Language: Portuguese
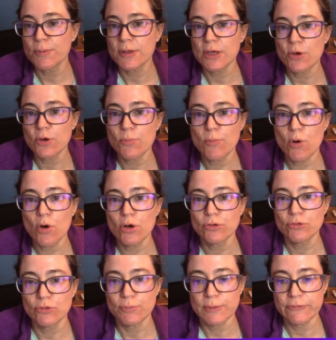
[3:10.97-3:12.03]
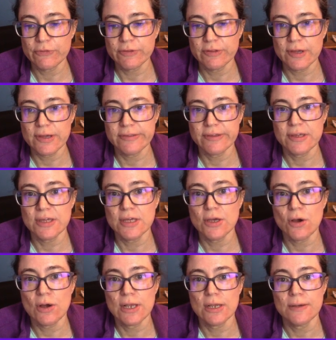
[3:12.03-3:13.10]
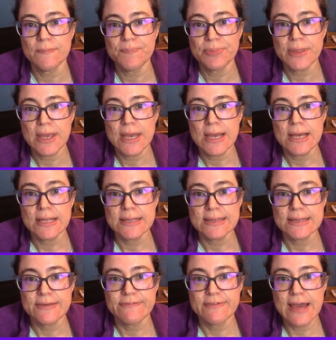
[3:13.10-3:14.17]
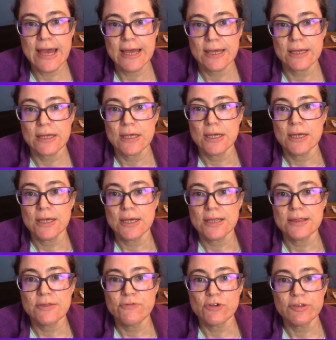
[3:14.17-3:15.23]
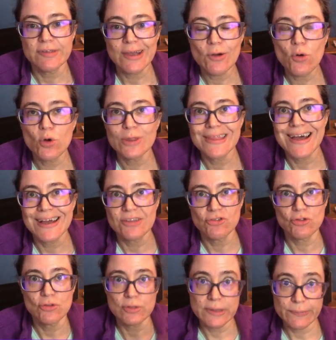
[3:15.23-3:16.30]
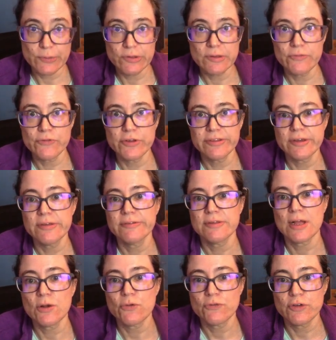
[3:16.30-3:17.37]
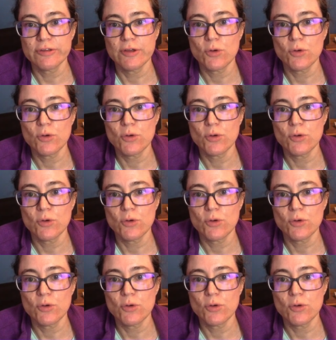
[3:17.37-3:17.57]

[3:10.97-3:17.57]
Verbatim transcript: porque eu mostro para vocês aqui, olha, se vier se você rodar, de, depois que você instalou, você